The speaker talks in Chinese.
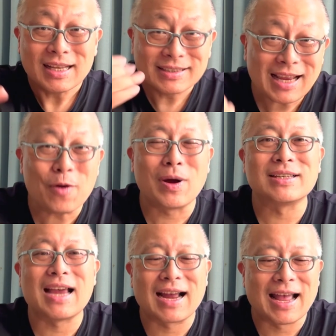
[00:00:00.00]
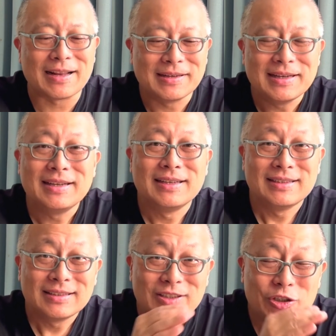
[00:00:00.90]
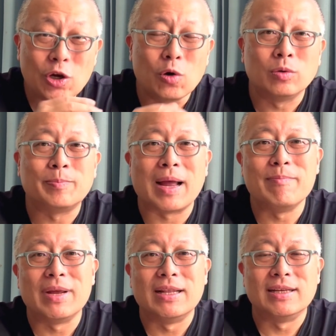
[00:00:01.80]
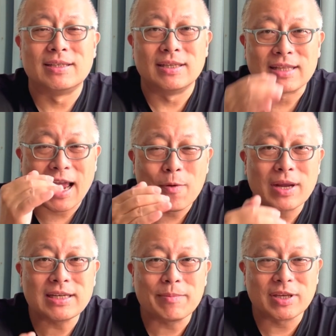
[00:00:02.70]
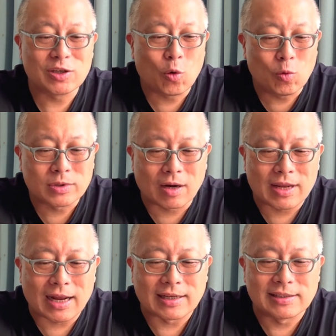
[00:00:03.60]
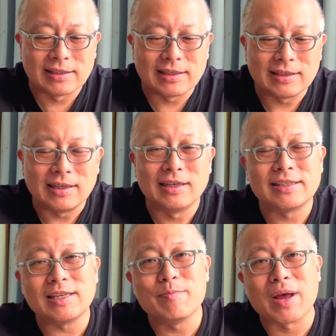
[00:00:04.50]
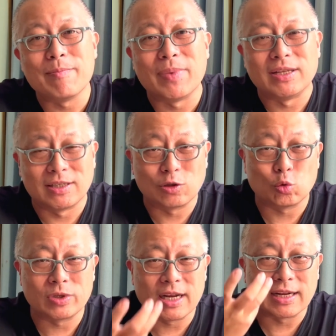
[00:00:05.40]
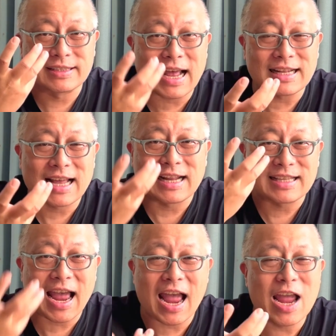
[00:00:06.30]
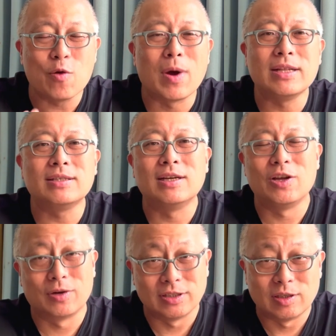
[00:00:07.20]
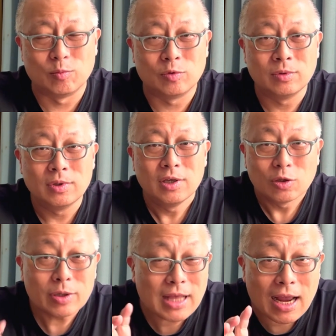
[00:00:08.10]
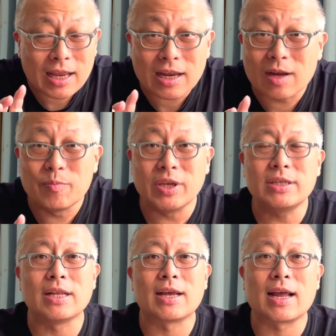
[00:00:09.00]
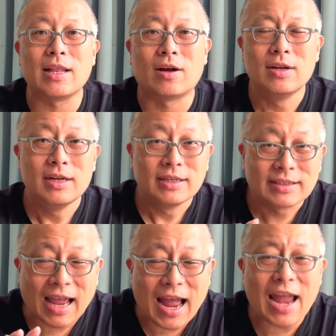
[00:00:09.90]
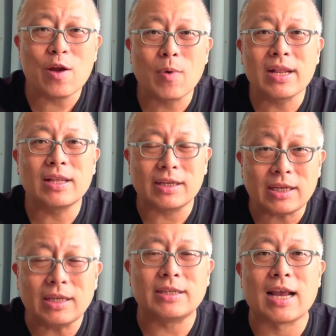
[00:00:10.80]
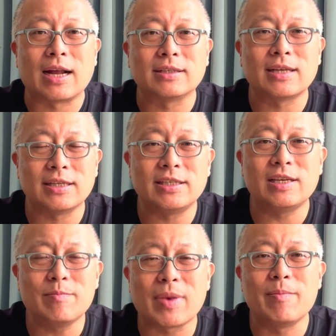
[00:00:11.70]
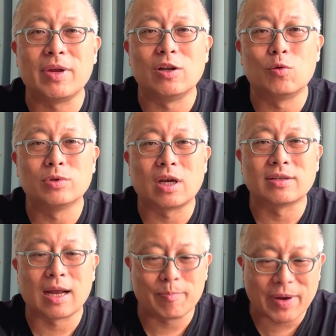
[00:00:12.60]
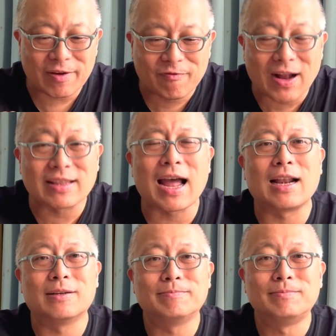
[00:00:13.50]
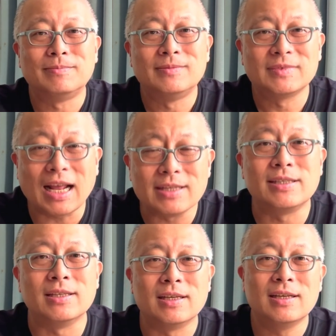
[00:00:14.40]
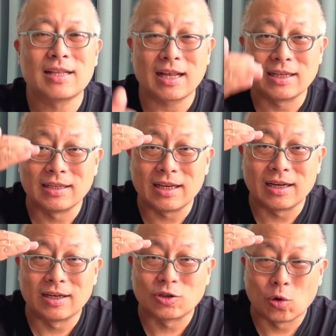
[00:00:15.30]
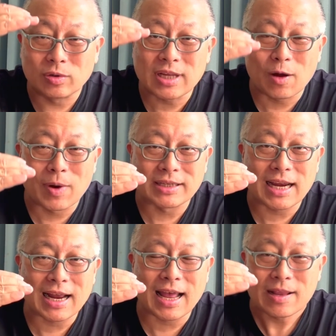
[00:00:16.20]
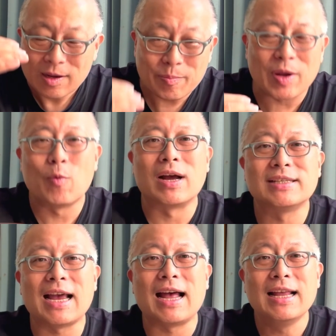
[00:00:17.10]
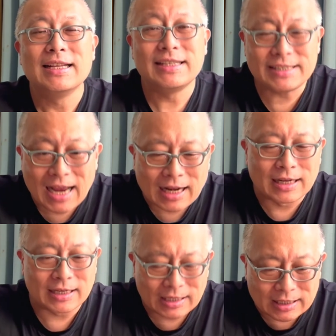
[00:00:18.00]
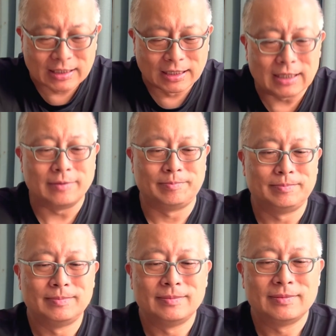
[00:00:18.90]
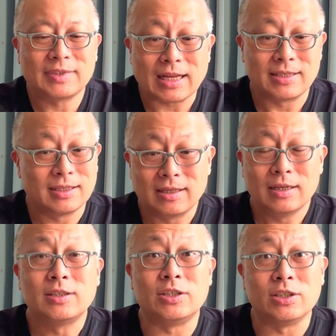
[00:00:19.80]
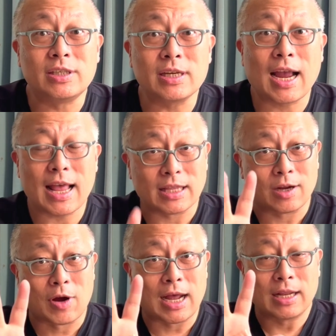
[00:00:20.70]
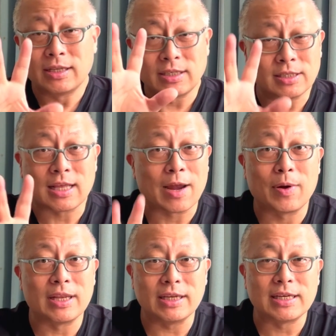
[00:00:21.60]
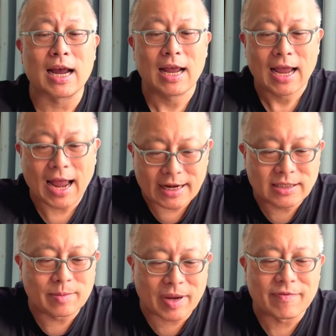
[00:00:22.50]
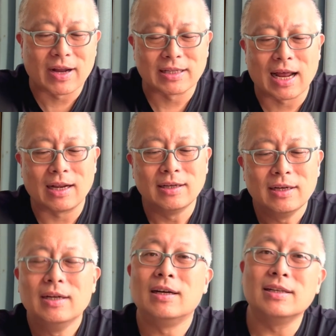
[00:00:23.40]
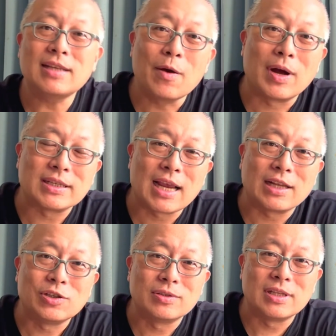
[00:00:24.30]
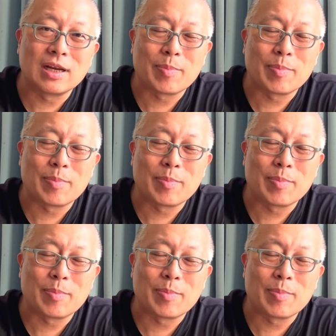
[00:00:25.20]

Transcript: 再往下看，旧版本的是台湾下面是护照两个字，而新版本则出现了大大台湾这六个字母。所以大家可以很明显的看到，台湾的意向在新版本的护照上被放大了，但是它的那个从上往下看被往下降了一格，但是仔细看的话，其实台湾的意向还是被放大了。而再往下就是那个